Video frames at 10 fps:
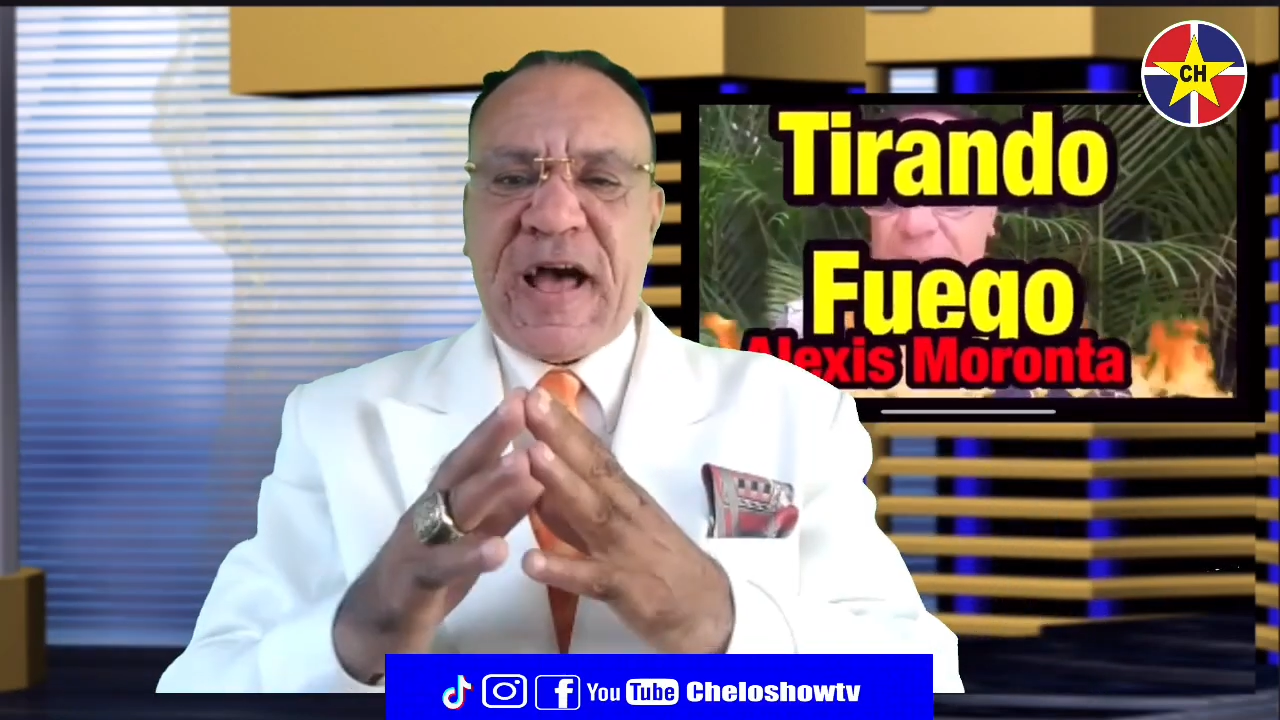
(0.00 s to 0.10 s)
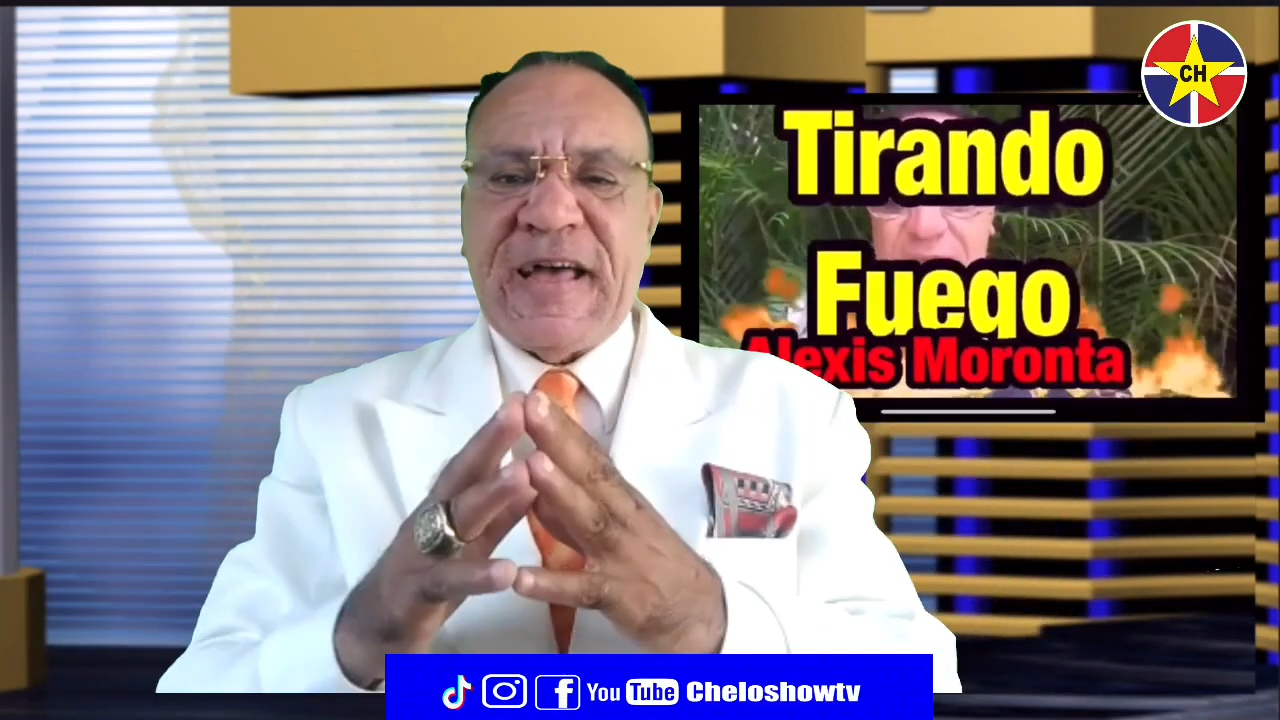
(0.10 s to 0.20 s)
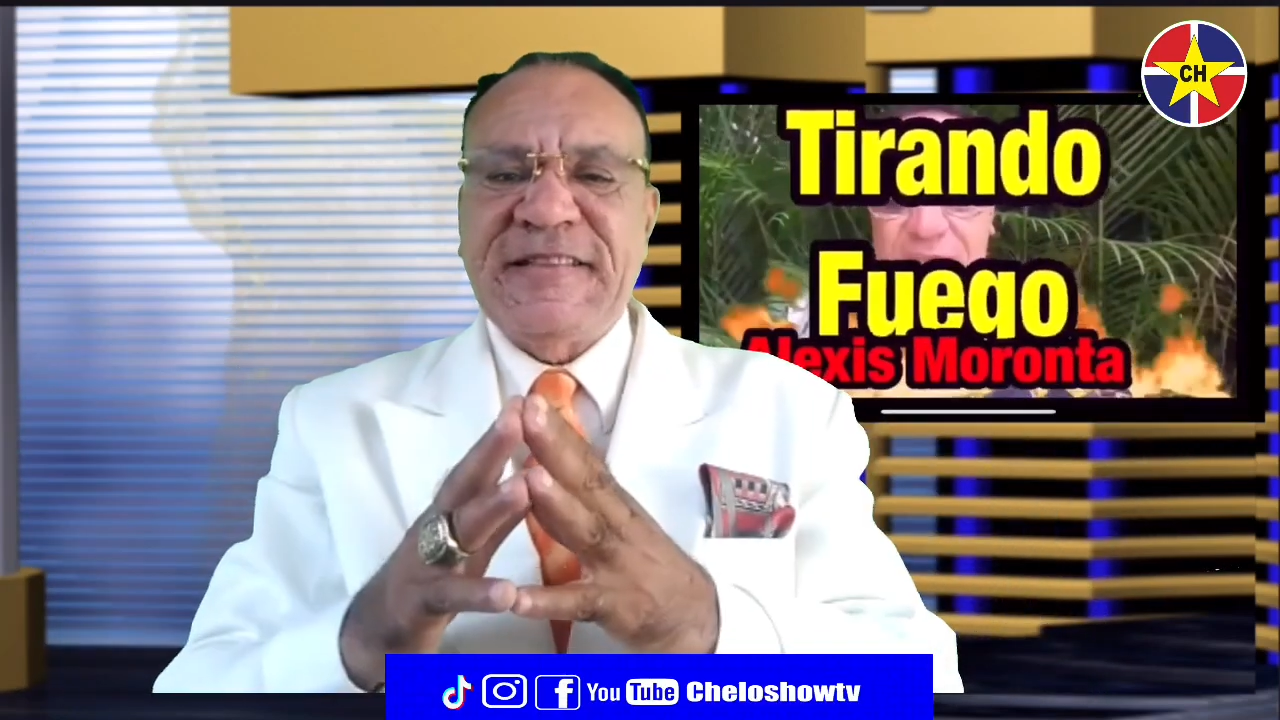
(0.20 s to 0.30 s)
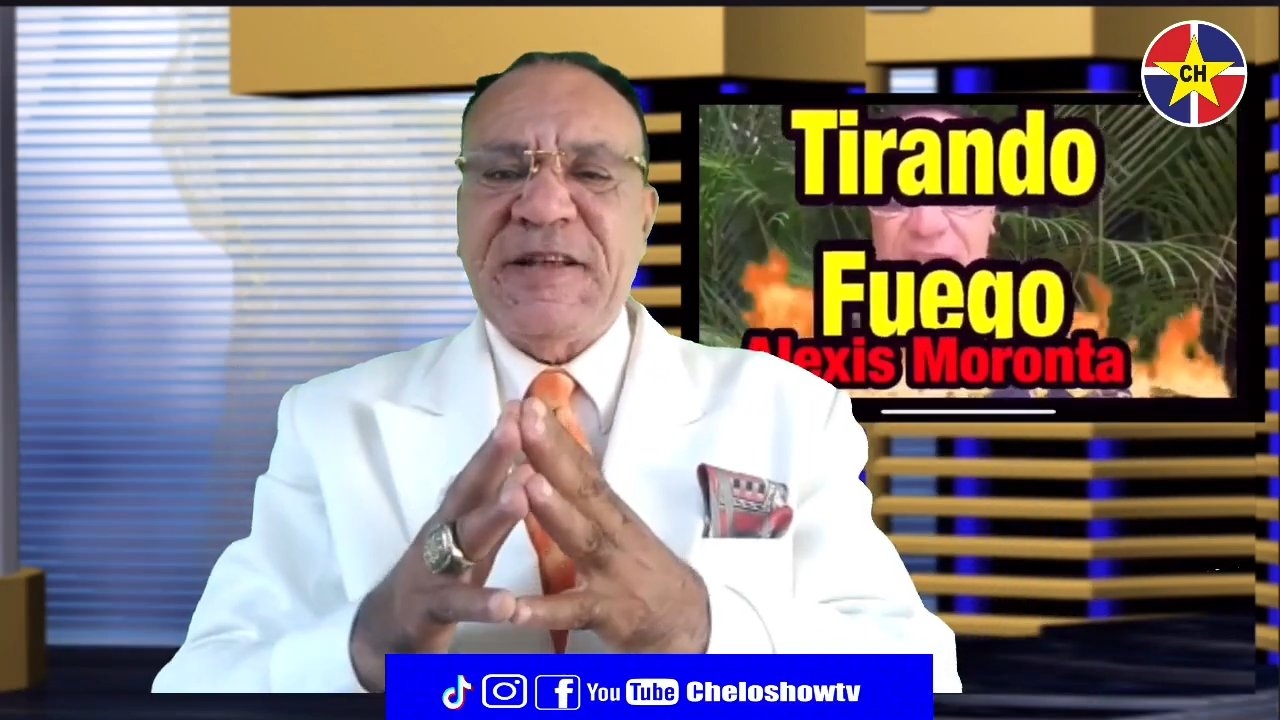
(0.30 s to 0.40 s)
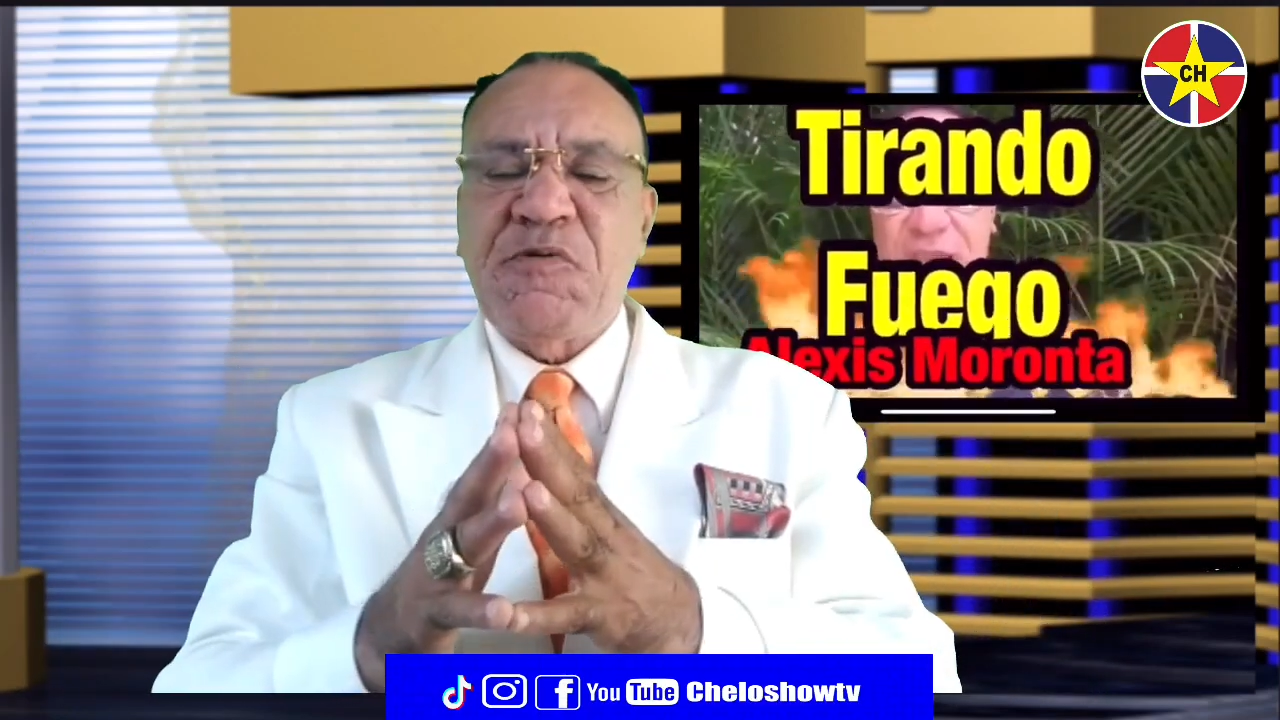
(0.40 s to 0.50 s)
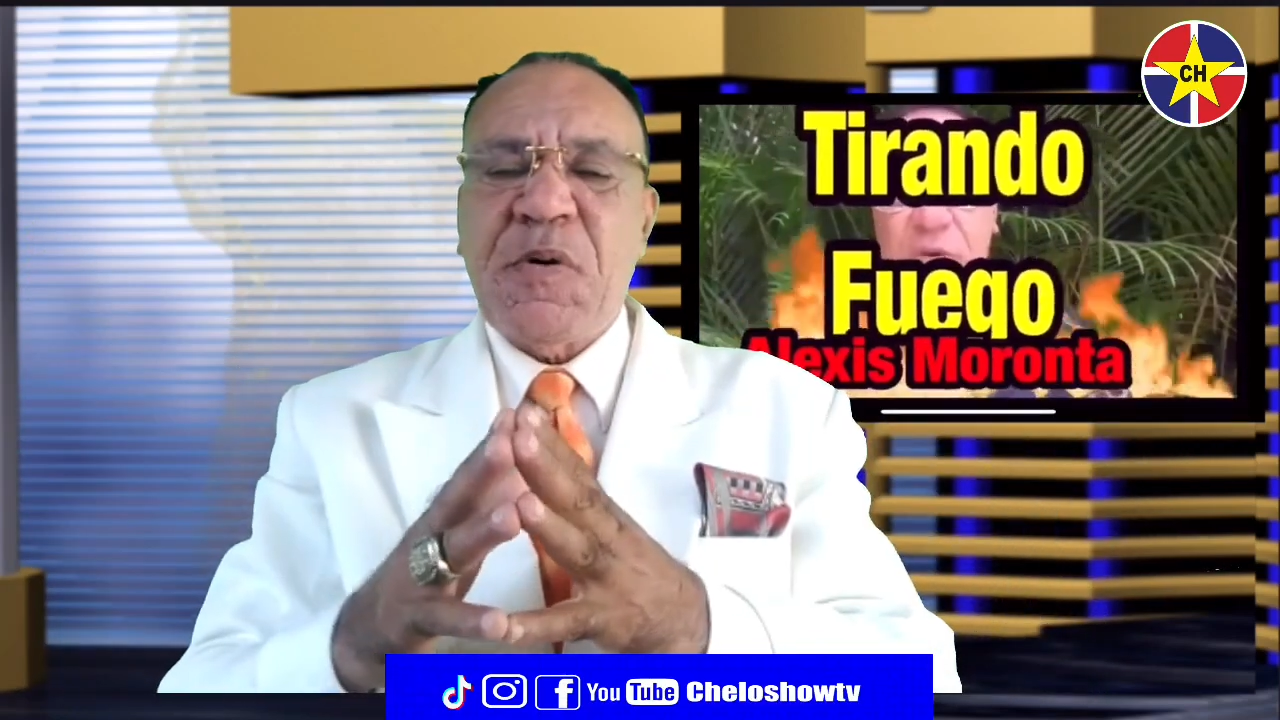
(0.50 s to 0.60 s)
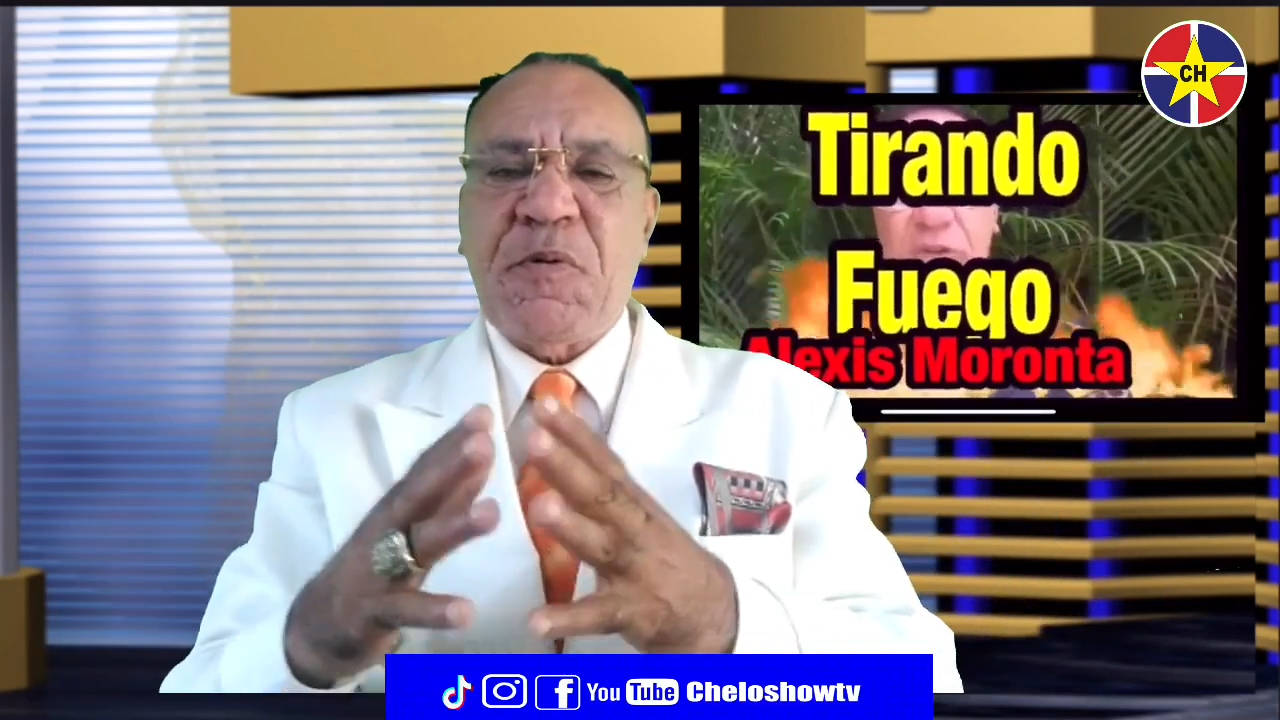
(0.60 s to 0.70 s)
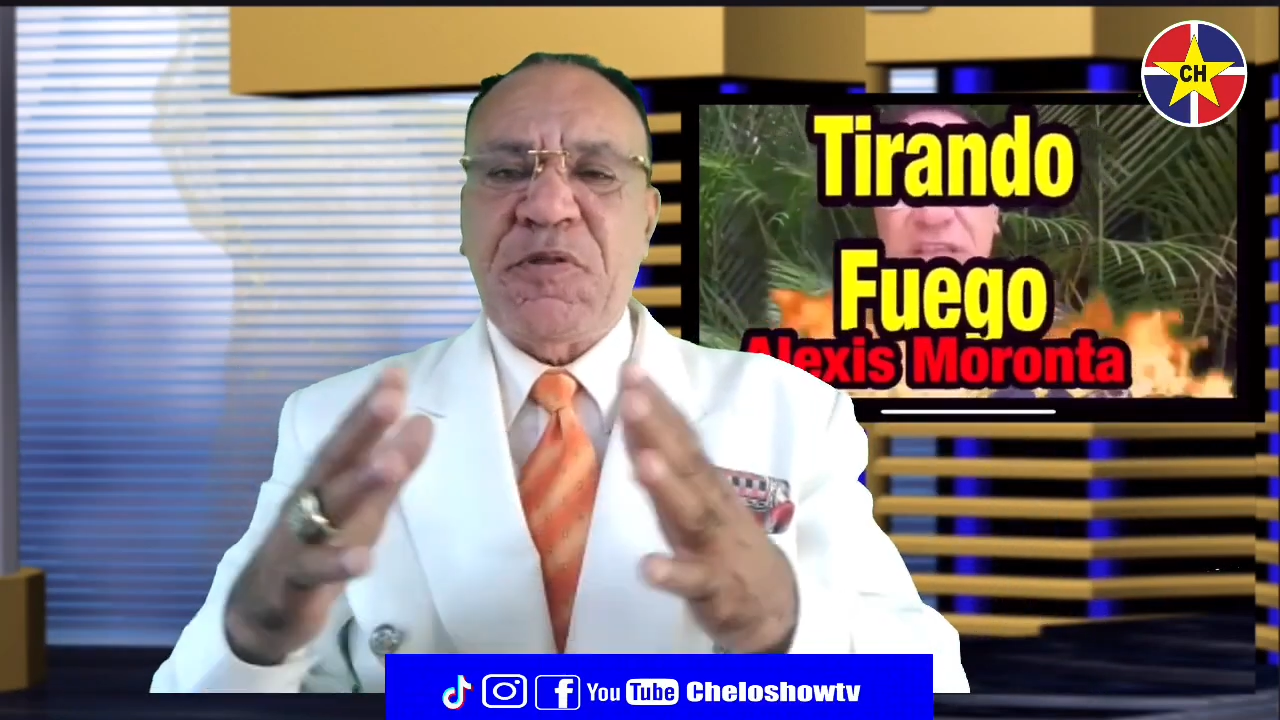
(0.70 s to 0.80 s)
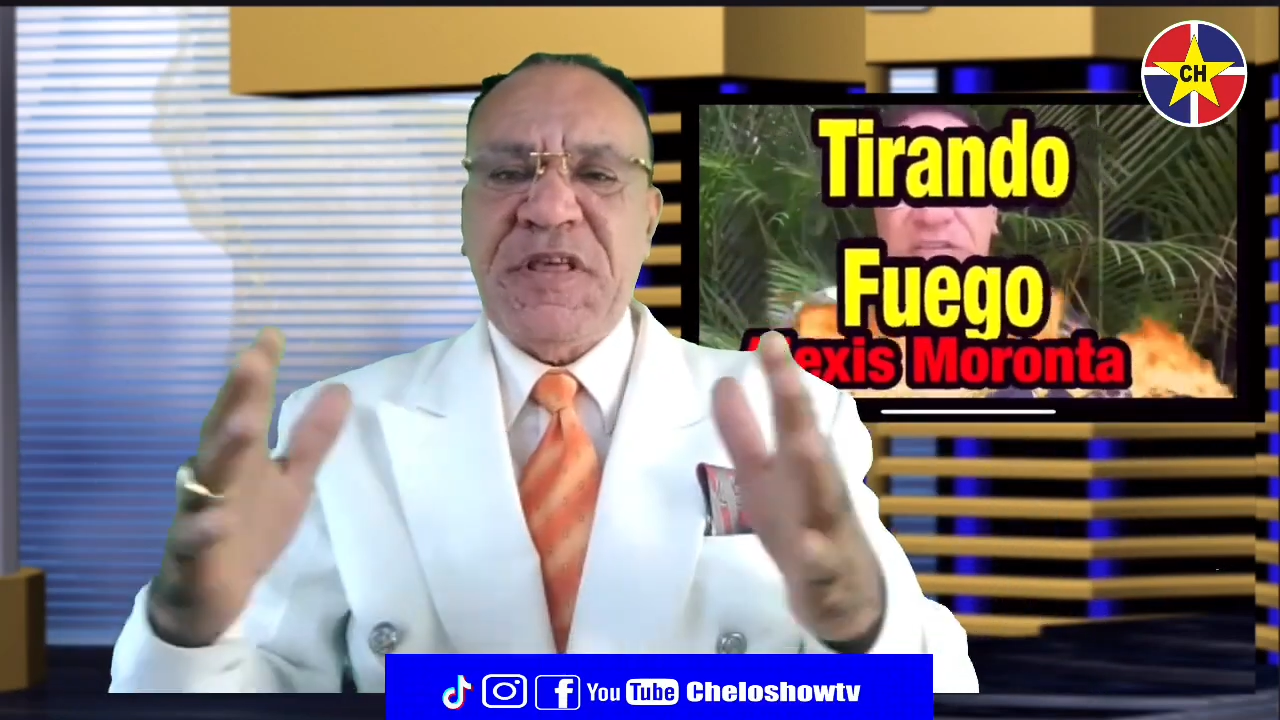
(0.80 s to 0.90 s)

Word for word: a este nuevo